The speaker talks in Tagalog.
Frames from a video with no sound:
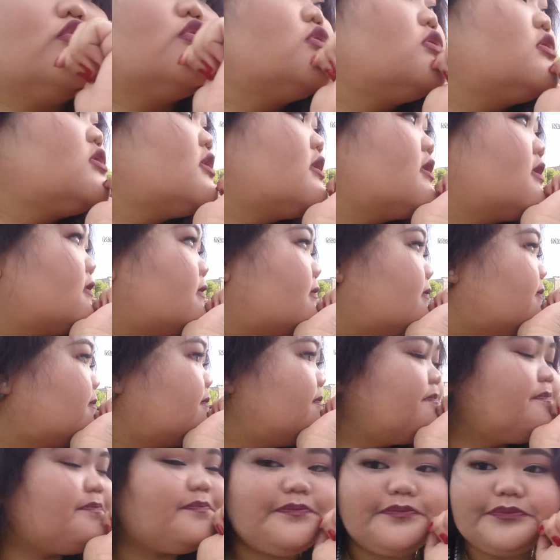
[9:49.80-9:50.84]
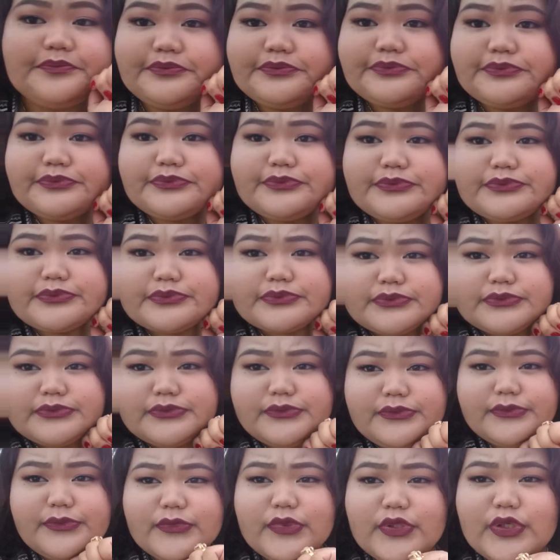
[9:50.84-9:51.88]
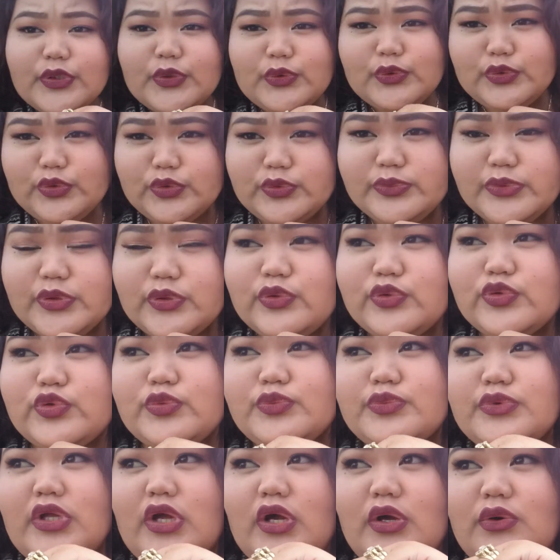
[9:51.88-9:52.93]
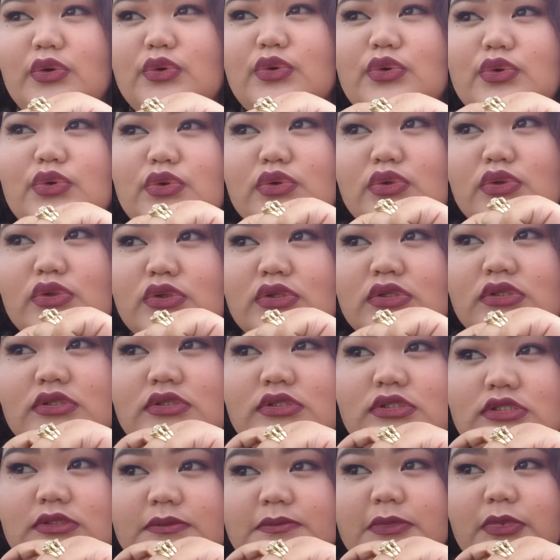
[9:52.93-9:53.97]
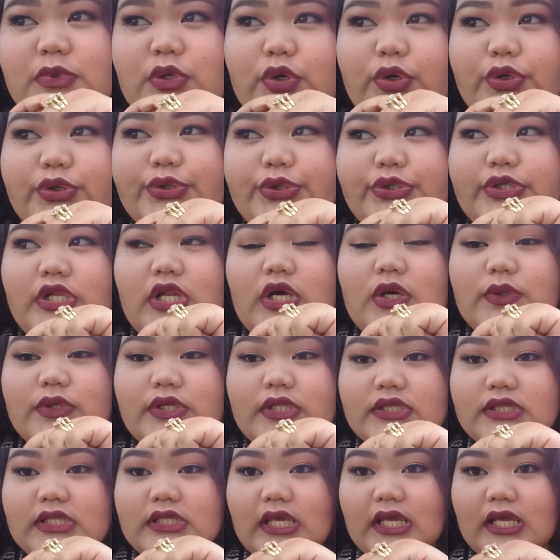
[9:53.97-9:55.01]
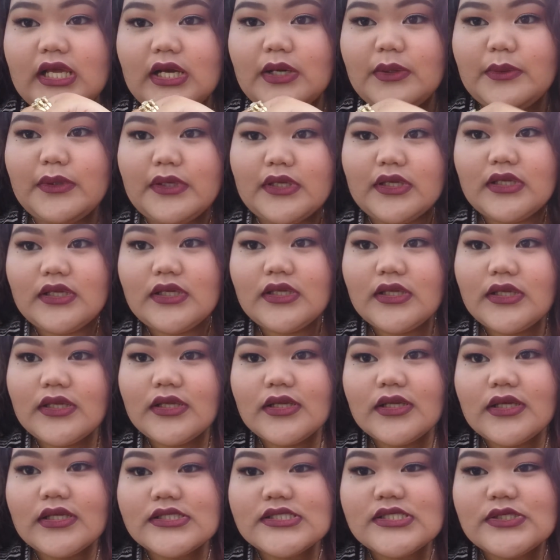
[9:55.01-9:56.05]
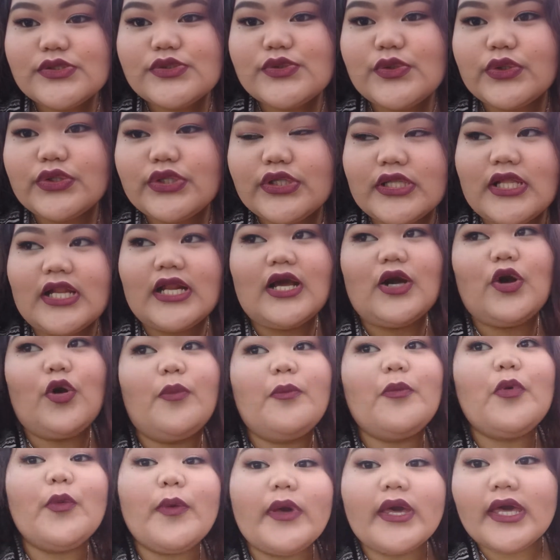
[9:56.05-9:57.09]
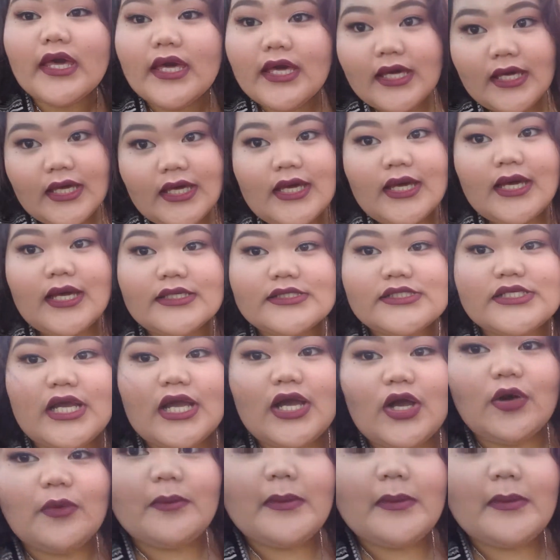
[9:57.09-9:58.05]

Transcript: So, yeah. Mm, gutom na gutom na ako. Mag-order na ako ng take away Kasi gusto ko na talaga umuwi. Tsaka